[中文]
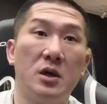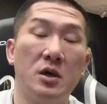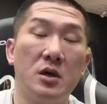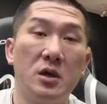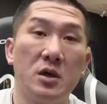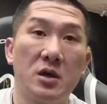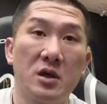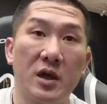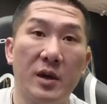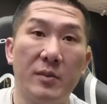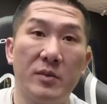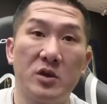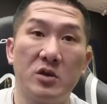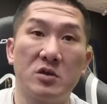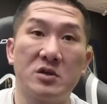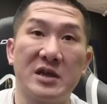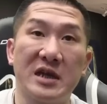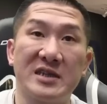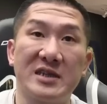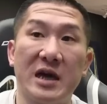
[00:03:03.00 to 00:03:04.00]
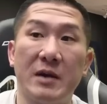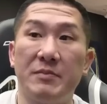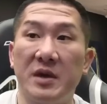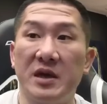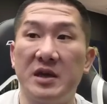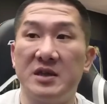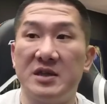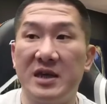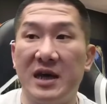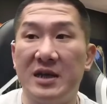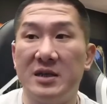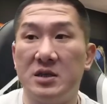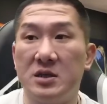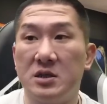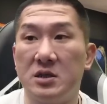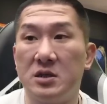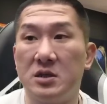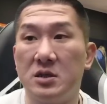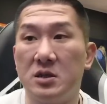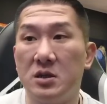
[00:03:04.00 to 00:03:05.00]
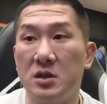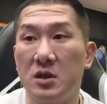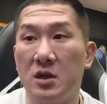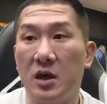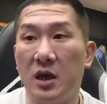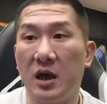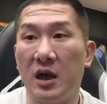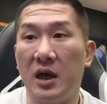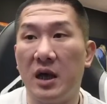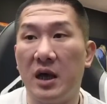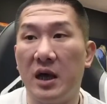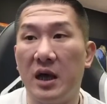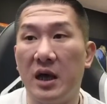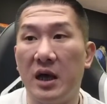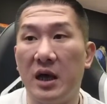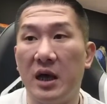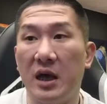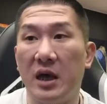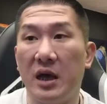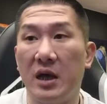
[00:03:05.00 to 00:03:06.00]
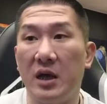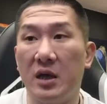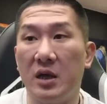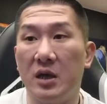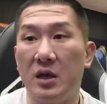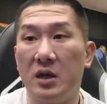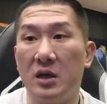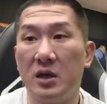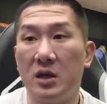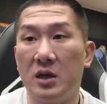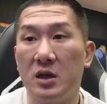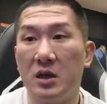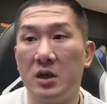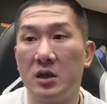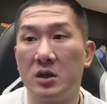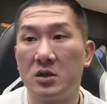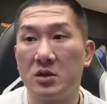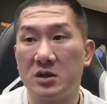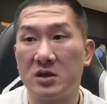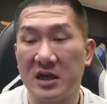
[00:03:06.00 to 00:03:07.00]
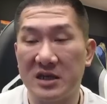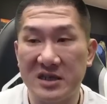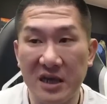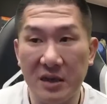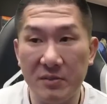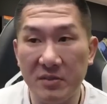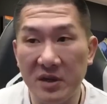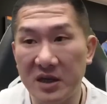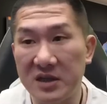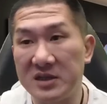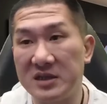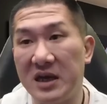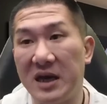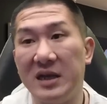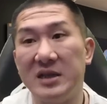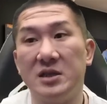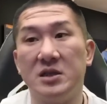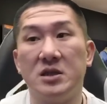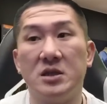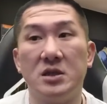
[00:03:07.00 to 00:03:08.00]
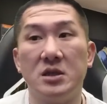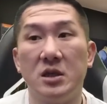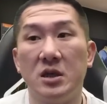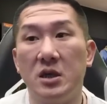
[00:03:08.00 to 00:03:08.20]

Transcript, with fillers: 他们就在上面这样子，哎，就在上面这样子，